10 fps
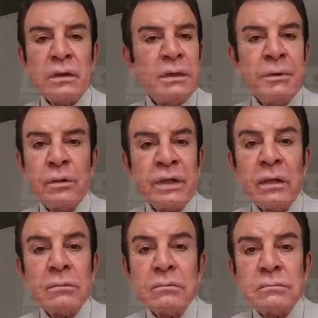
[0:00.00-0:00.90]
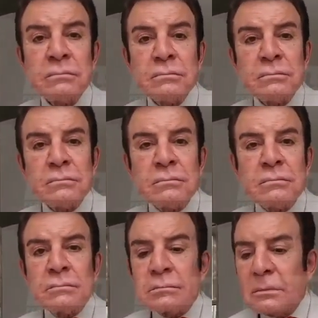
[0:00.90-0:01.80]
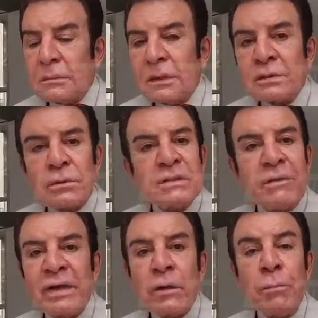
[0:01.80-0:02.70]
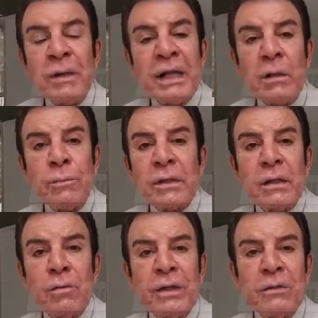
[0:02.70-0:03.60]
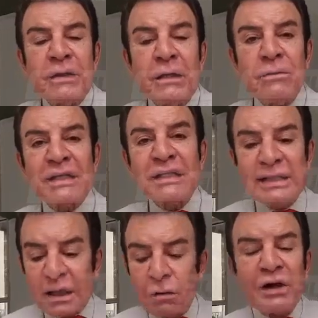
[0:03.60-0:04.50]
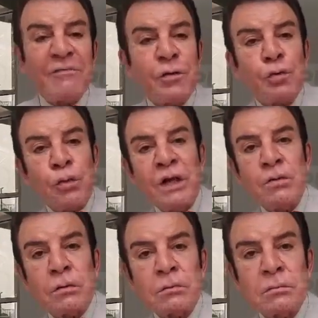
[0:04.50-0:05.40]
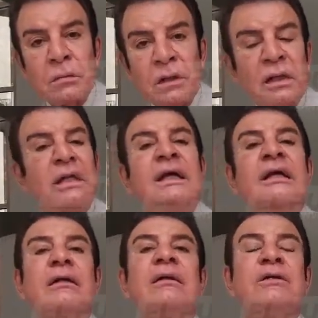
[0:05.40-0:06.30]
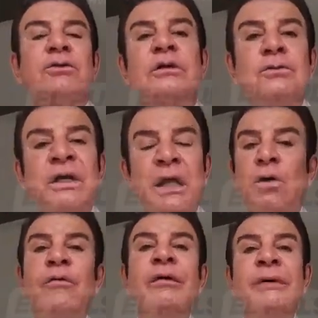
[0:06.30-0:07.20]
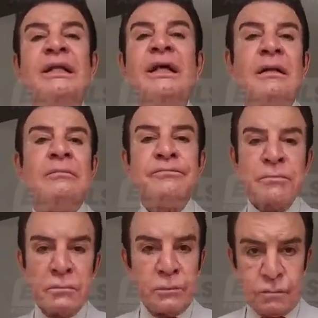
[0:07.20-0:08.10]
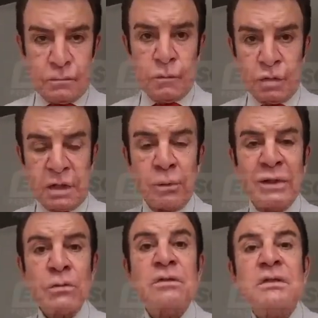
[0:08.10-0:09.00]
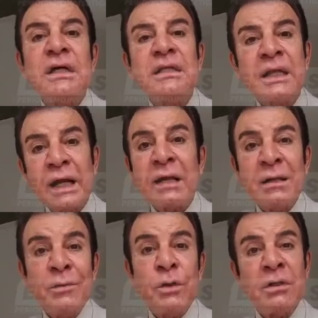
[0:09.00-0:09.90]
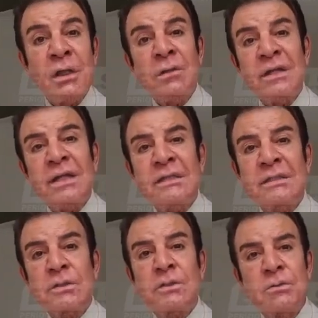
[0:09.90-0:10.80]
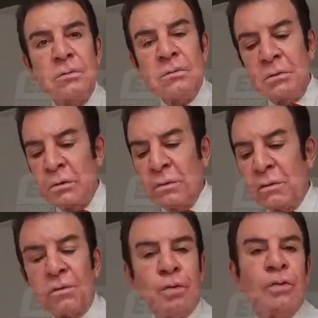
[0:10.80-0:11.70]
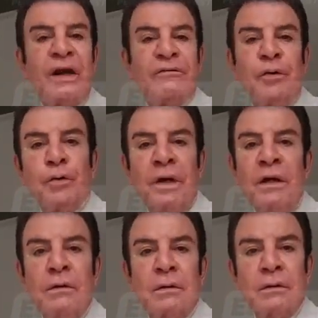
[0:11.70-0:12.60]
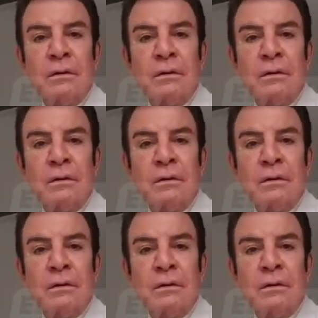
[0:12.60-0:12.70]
y me lo dijeron. Esto está bien complicado porque el gobierno quiere una Sisi con jefe hondureño y Naciones Unidas no va a invertir no sé cuántos centenares de millones de dólares con un, con un jefe hondureño